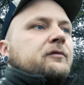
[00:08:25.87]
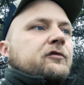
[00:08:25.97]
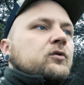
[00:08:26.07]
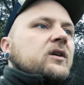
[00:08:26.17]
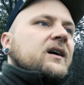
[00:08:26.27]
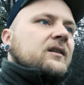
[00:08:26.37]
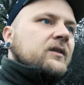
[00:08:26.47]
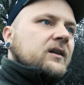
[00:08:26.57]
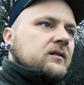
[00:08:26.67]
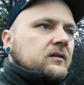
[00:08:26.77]
Im Frühjahr hatten
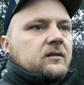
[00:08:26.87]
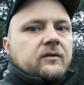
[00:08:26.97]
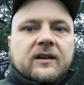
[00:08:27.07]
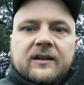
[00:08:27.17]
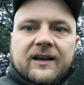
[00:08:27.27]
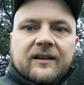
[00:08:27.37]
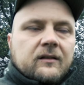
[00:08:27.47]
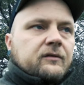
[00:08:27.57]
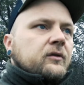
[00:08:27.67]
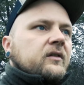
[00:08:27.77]
wir dann wieder die
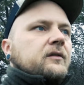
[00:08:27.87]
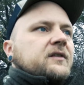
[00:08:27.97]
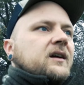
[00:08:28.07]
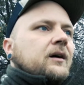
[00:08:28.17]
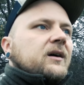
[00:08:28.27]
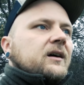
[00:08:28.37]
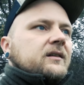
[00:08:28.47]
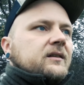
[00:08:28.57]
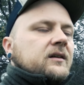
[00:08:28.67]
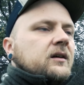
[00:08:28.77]
ersten Füchse auf der Kamera,
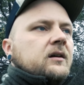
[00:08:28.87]
die,